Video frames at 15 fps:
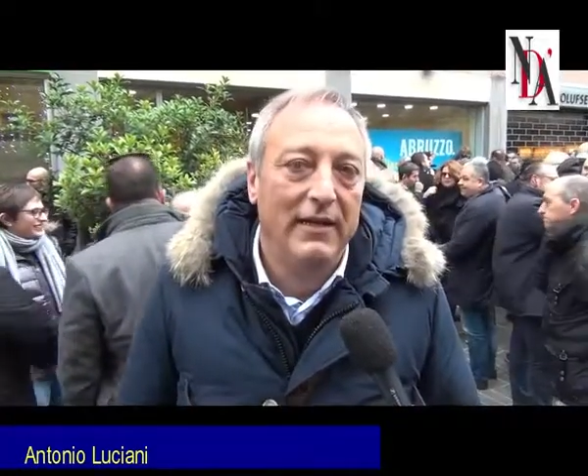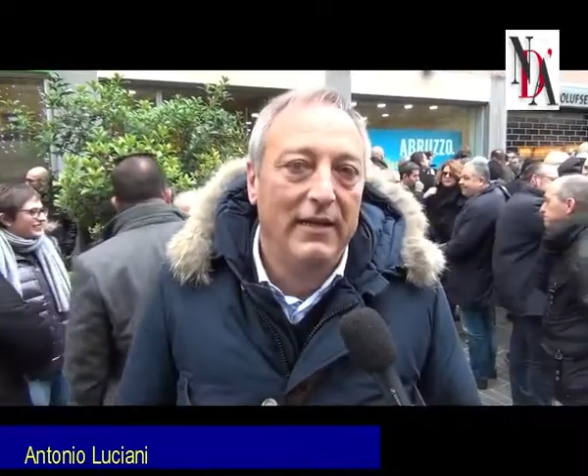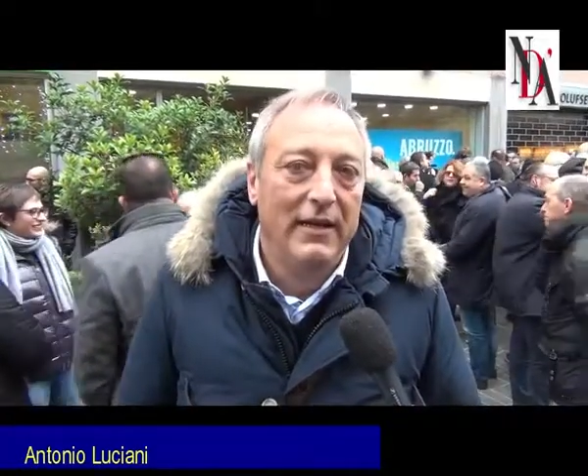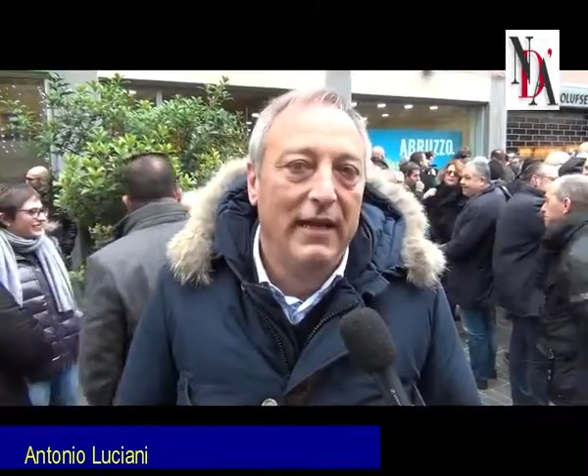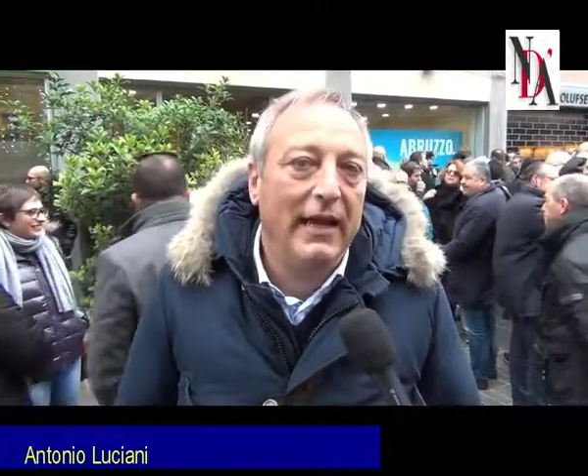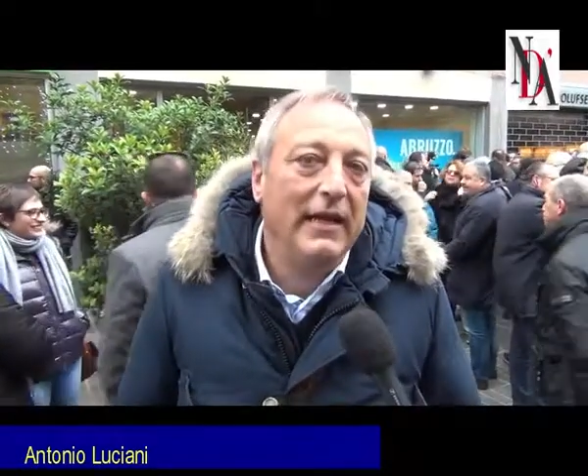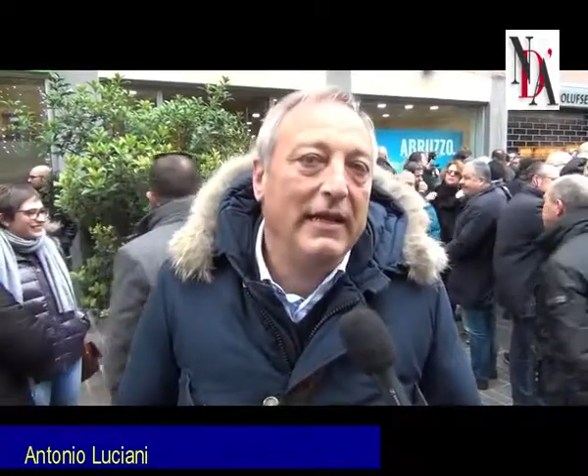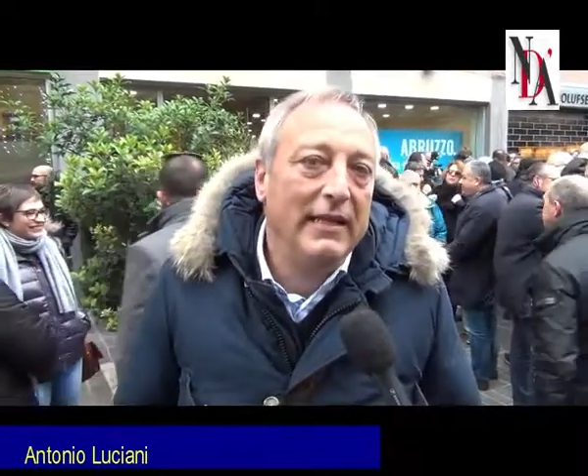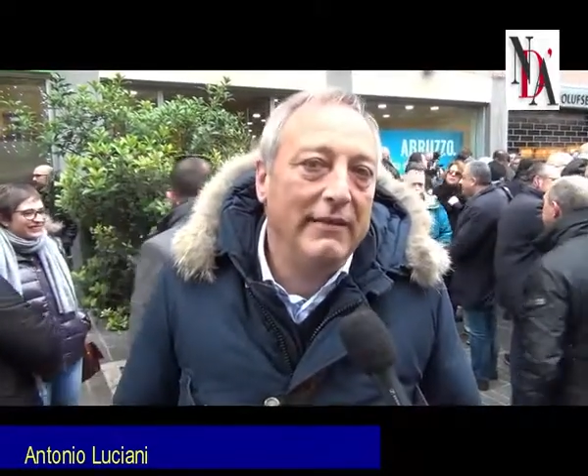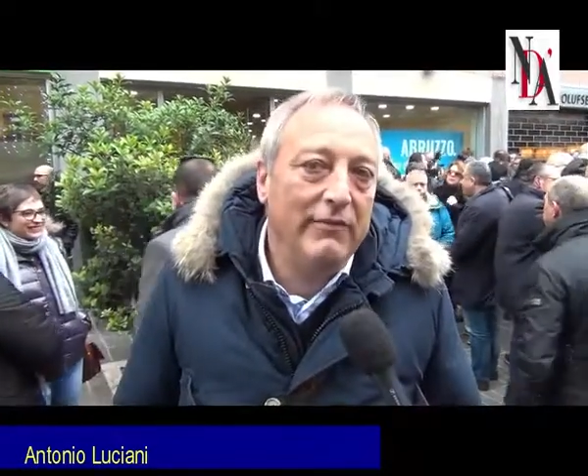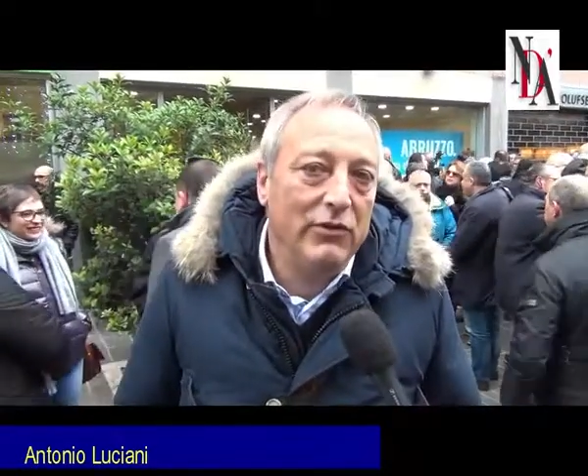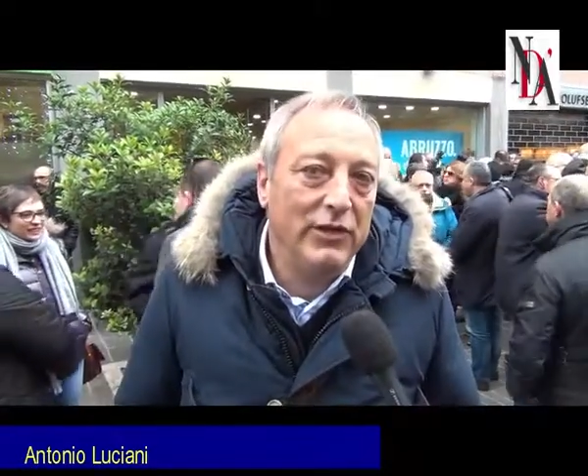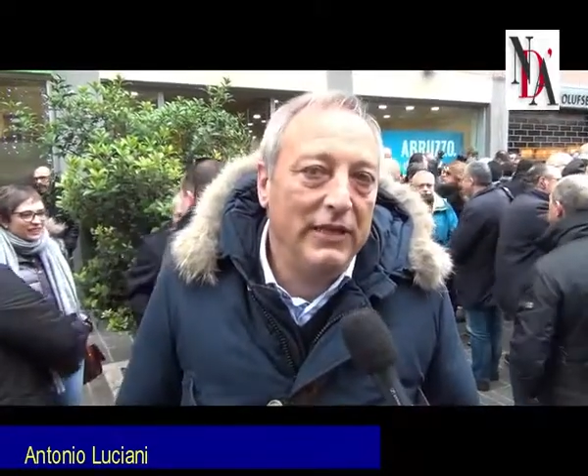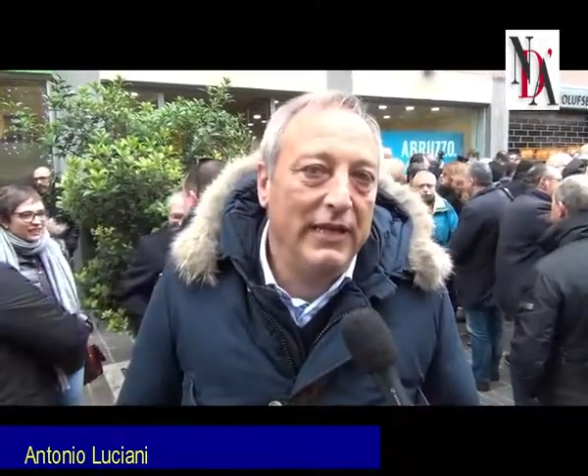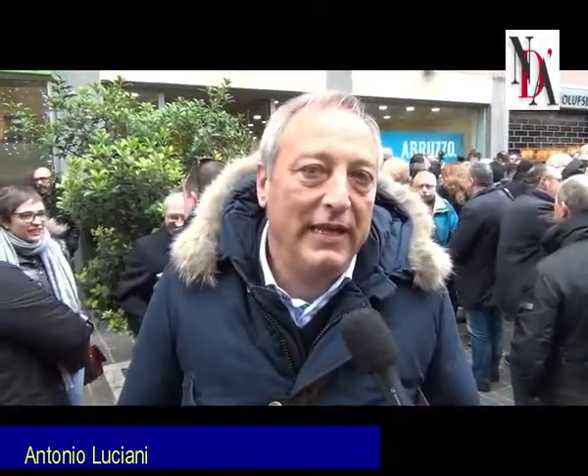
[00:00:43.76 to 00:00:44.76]
e
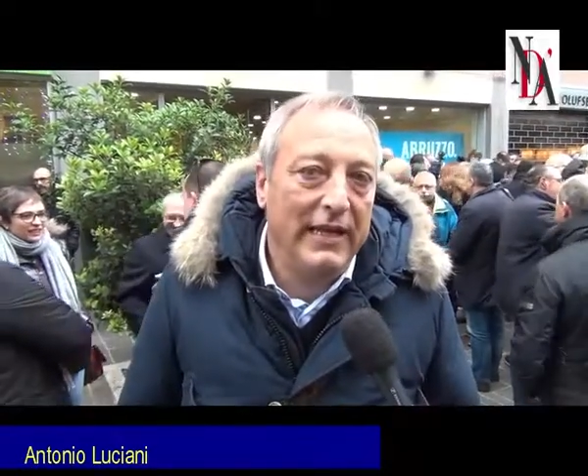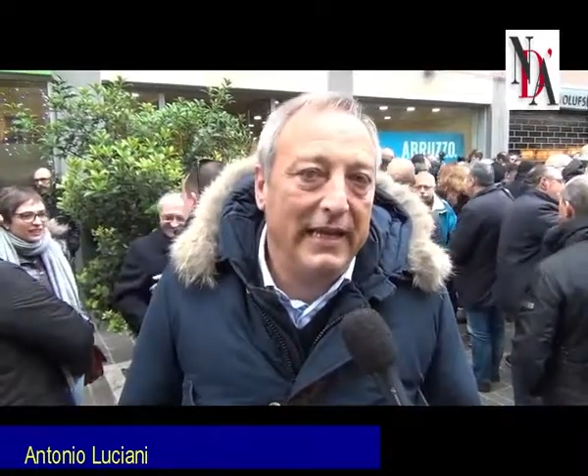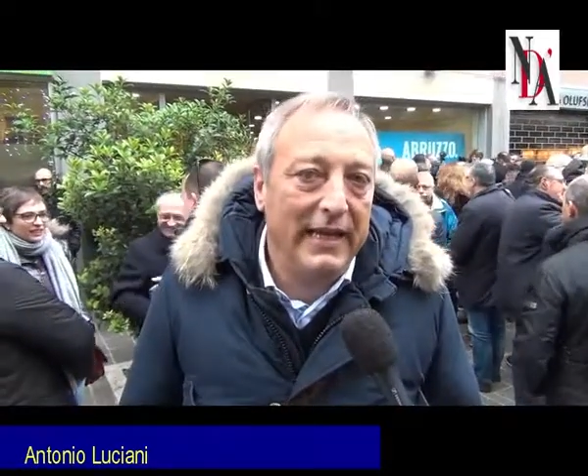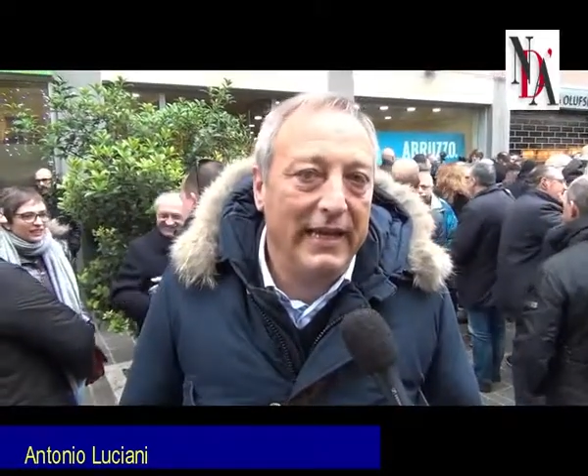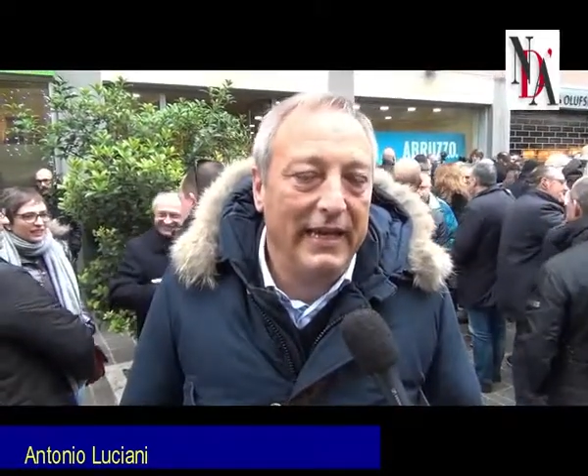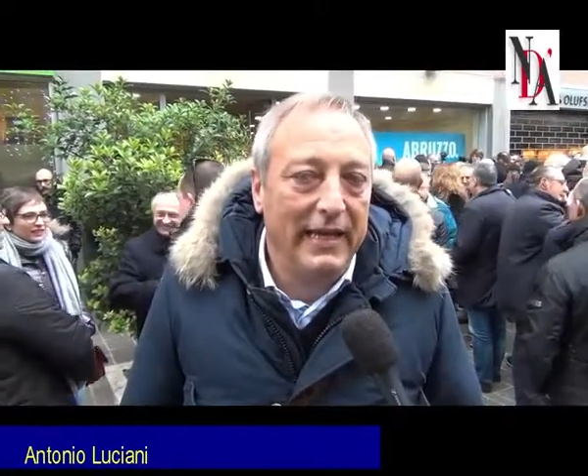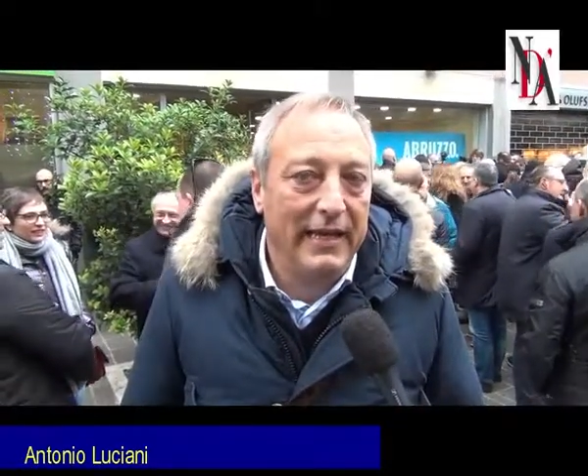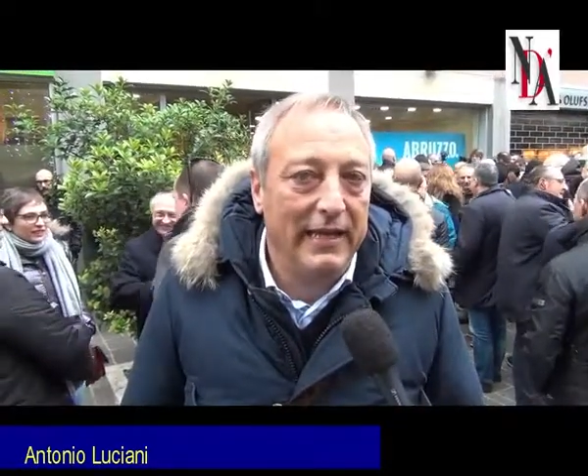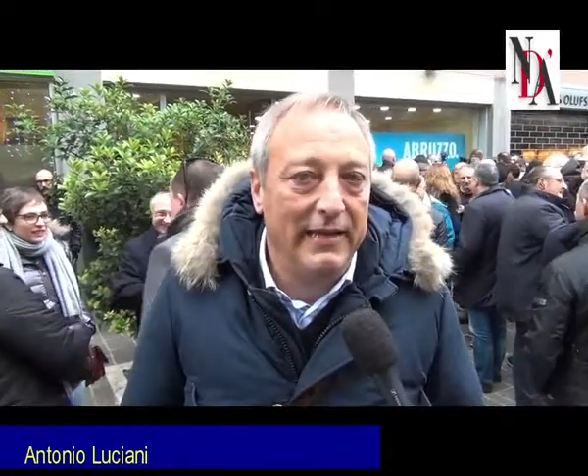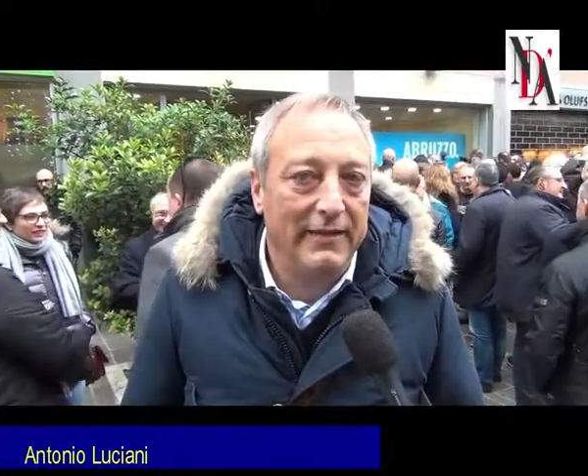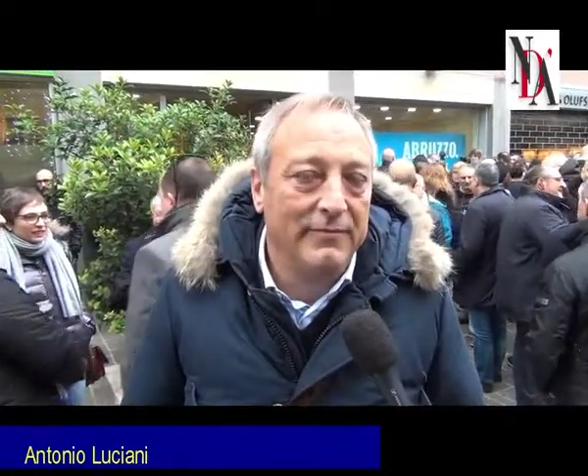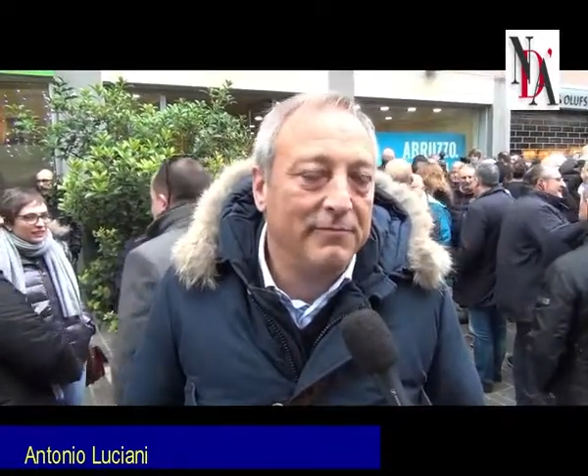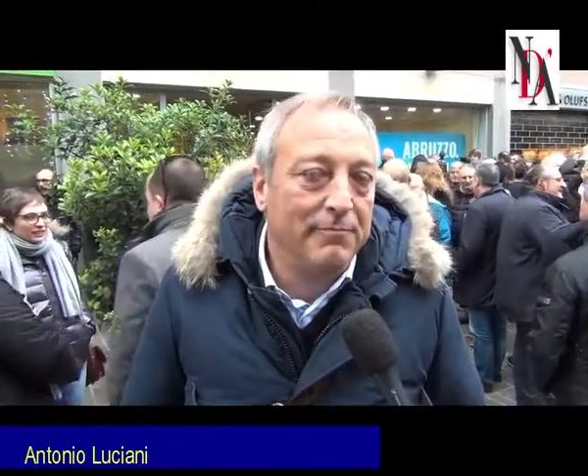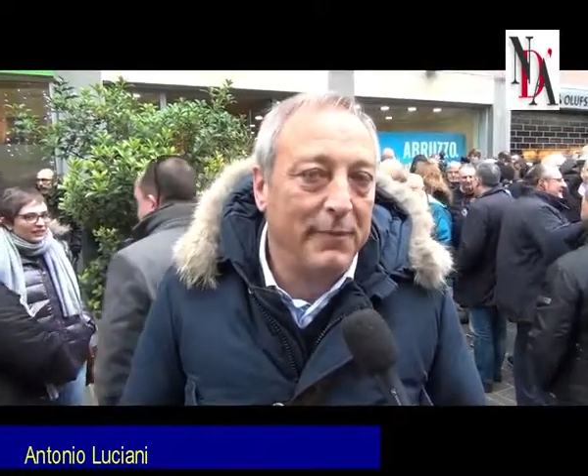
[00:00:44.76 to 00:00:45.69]
devo dire che mm,